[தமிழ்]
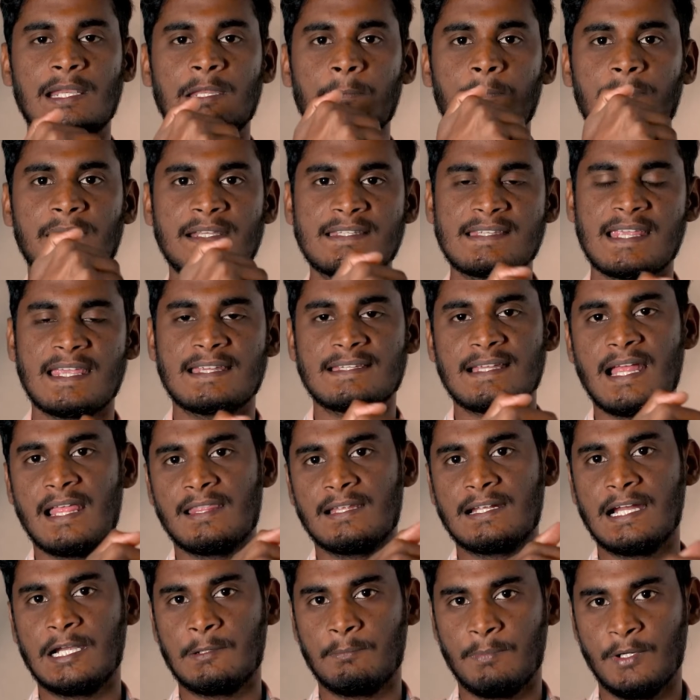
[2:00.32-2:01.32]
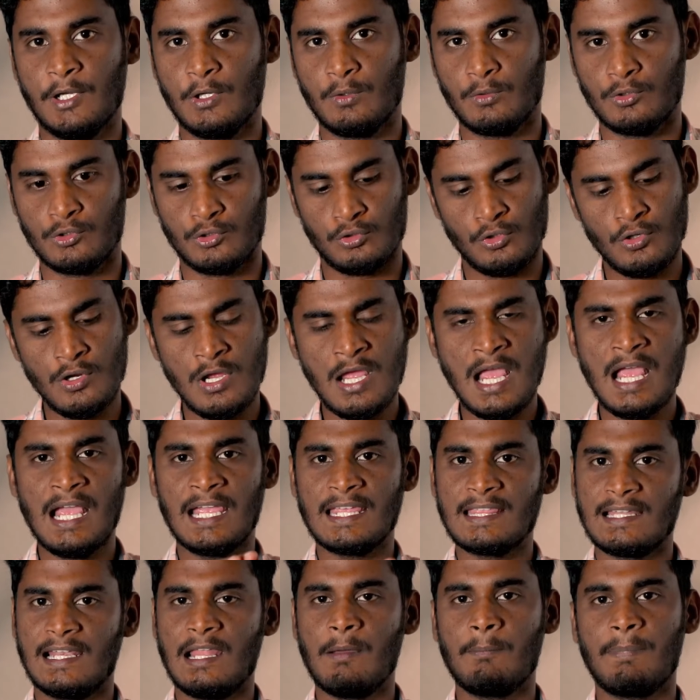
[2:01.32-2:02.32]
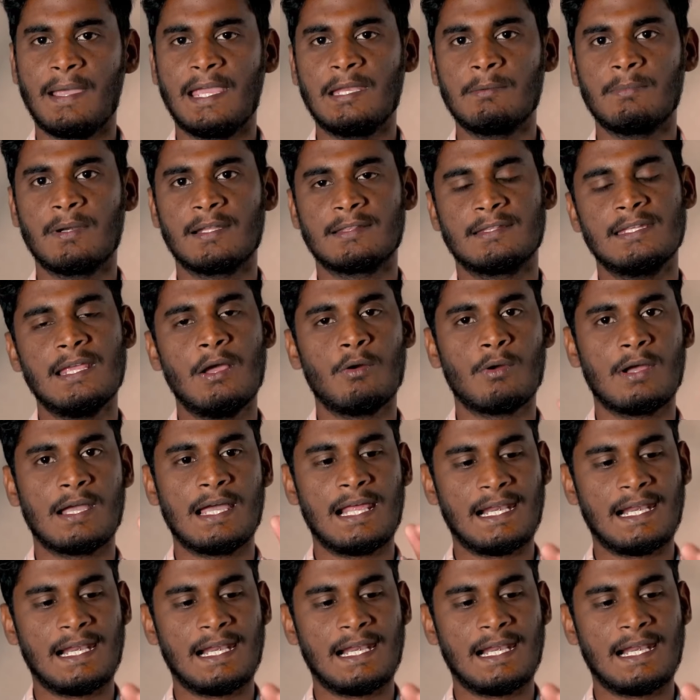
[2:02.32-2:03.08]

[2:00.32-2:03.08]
மாதிரி ப்ரிசைஸாக அதை கட் பண்ணி கொடுத்துரும் இதெல்லாம் பயன்படுத்தி அவங்க